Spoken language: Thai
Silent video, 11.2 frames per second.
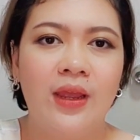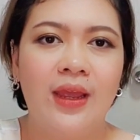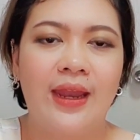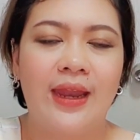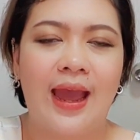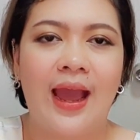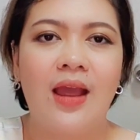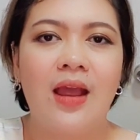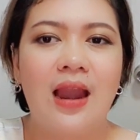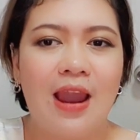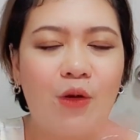นะคะ
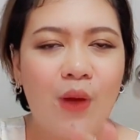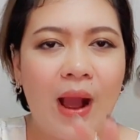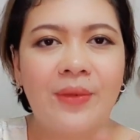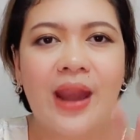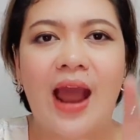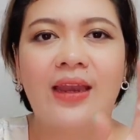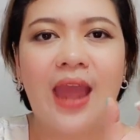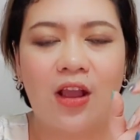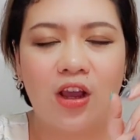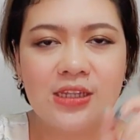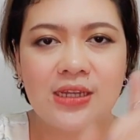แล้วความรักเนี่ย
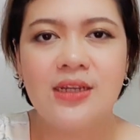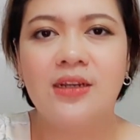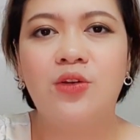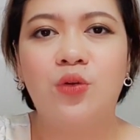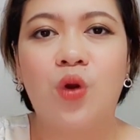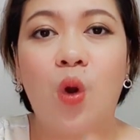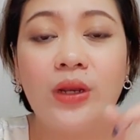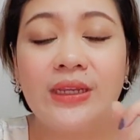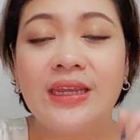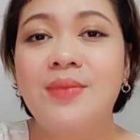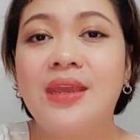ก็จะดึงดูดคน
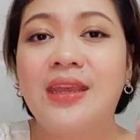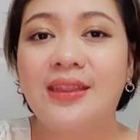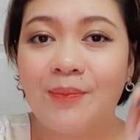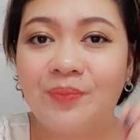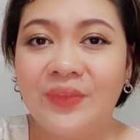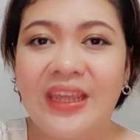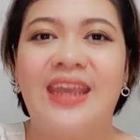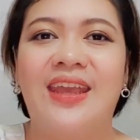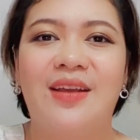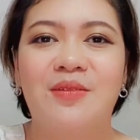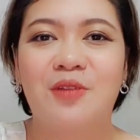ที่มีตำหนิ
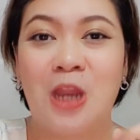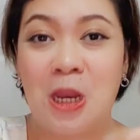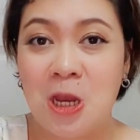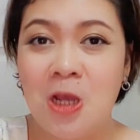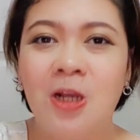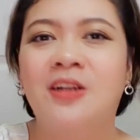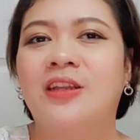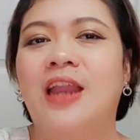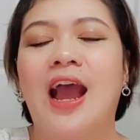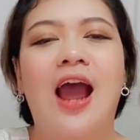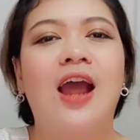นิดนึง
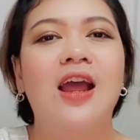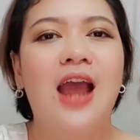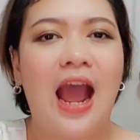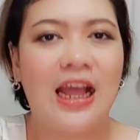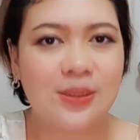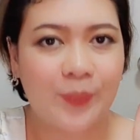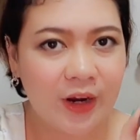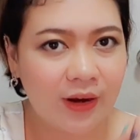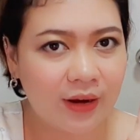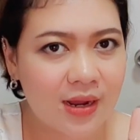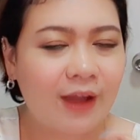นะคะอาจจะเพิ่ง
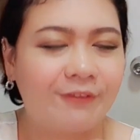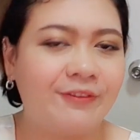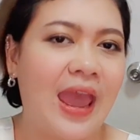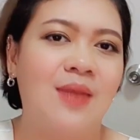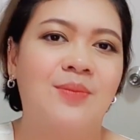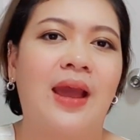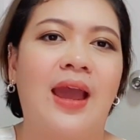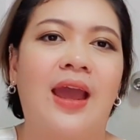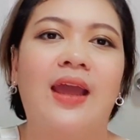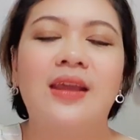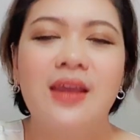เลิกกับแฟนมา
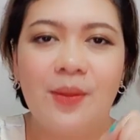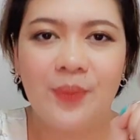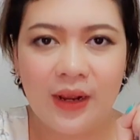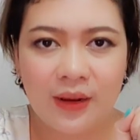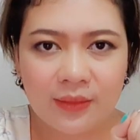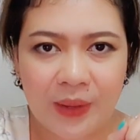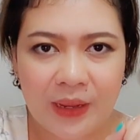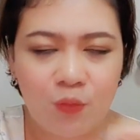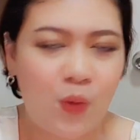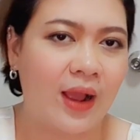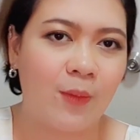เพิ่งผิด
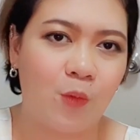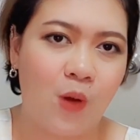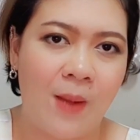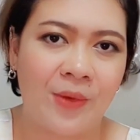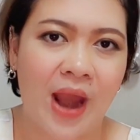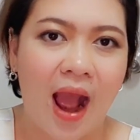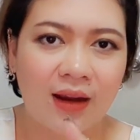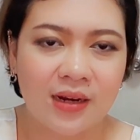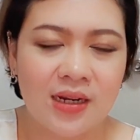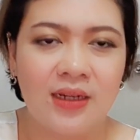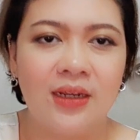หวังกับความรักห
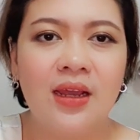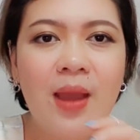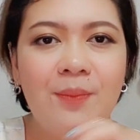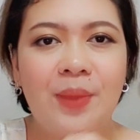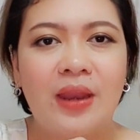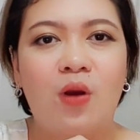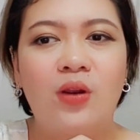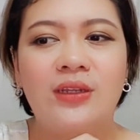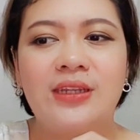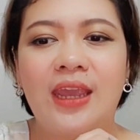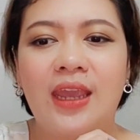รือเป็นคน
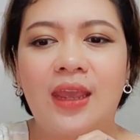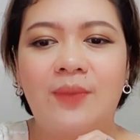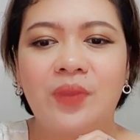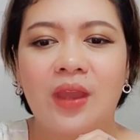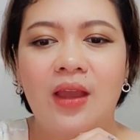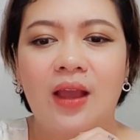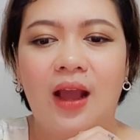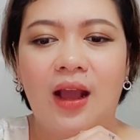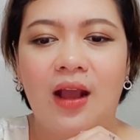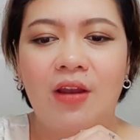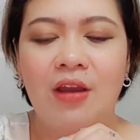ที่เอ่อ
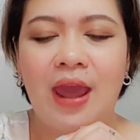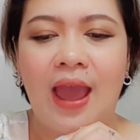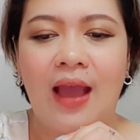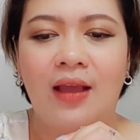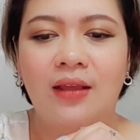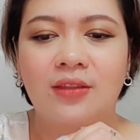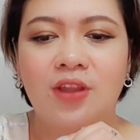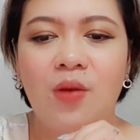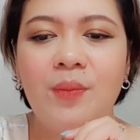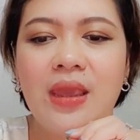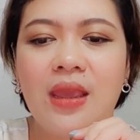เขาเรียกอะไรอะต้อง
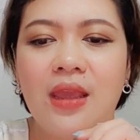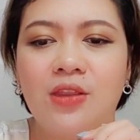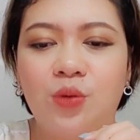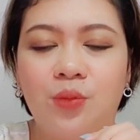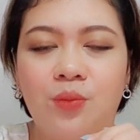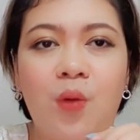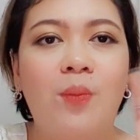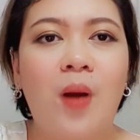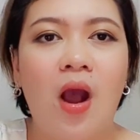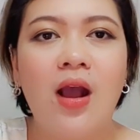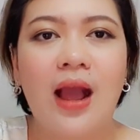มีจุดบกพ
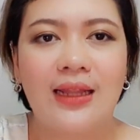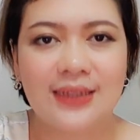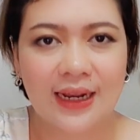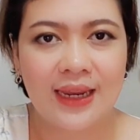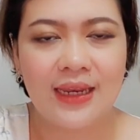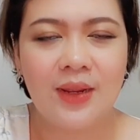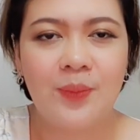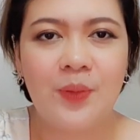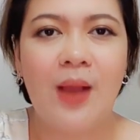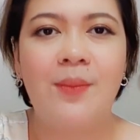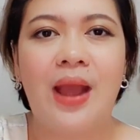ร่องอ่ะสักนิดนึง
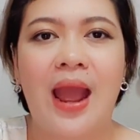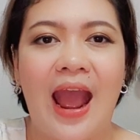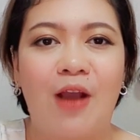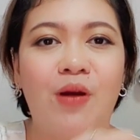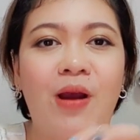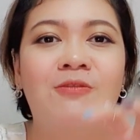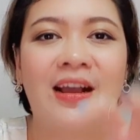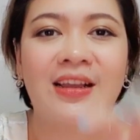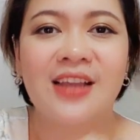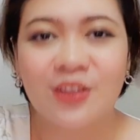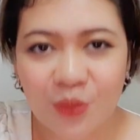เพื่อมาหาความหวัง
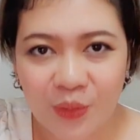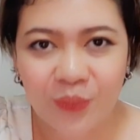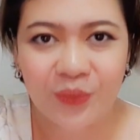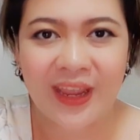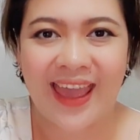จากตัวคุณไง